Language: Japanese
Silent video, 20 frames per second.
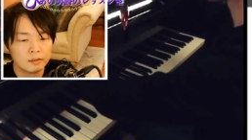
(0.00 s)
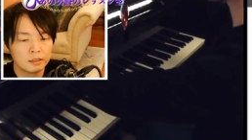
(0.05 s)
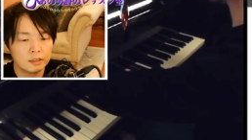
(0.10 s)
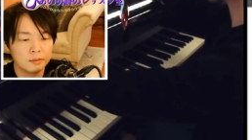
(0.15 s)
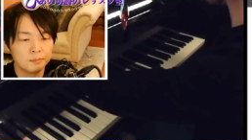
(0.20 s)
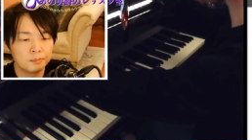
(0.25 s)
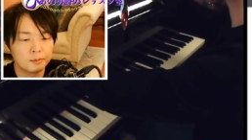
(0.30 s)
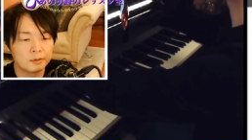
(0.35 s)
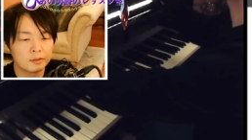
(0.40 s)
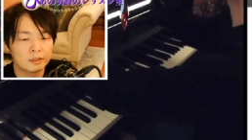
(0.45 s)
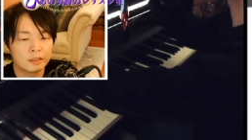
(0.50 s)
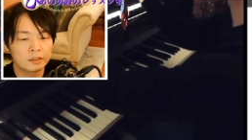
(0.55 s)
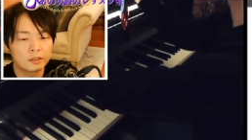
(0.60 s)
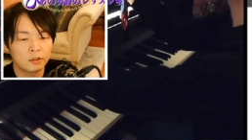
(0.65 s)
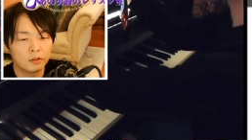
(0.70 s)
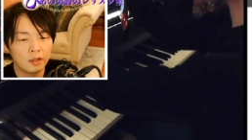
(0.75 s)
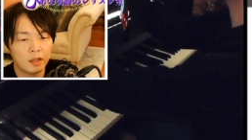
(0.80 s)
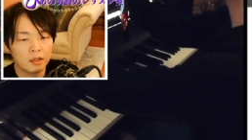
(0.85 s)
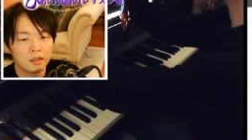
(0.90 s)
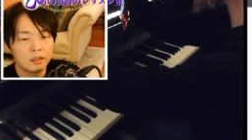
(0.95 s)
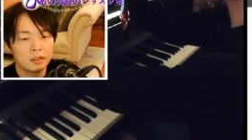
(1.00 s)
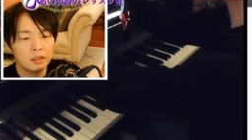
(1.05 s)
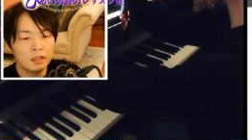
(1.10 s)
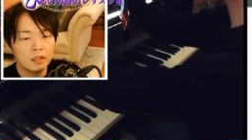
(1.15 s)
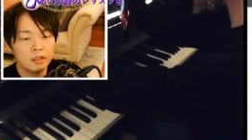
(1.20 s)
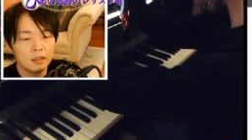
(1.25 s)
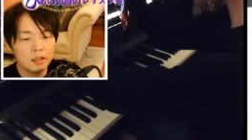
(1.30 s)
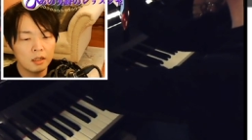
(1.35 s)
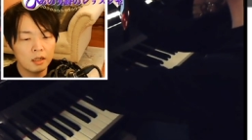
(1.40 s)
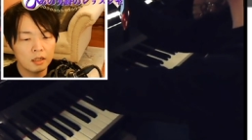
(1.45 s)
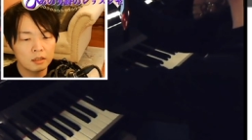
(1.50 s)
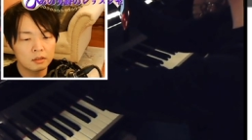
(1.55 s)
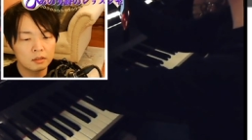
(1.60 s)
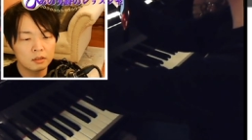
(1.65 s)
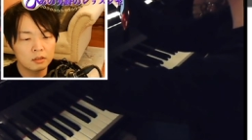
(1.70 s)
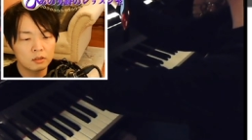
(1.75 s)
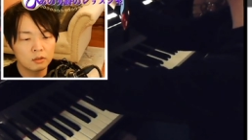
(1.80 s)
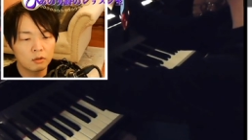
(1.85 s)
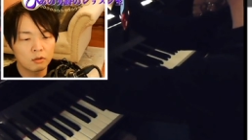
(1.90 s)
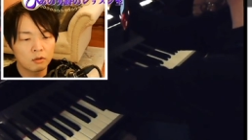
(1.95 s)
シンプルですよね。左手が
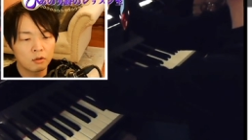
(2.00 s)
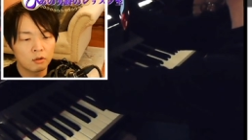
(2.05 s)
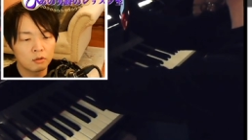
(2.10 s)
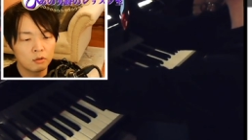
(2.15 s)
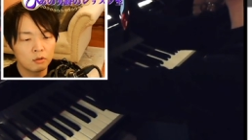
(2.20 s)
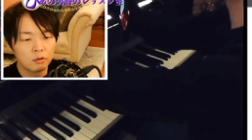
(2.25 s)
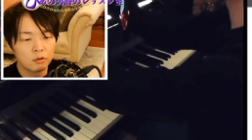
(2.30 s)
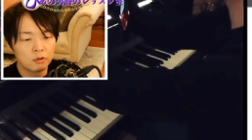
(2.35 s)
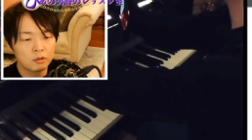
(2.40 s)
ずっとこの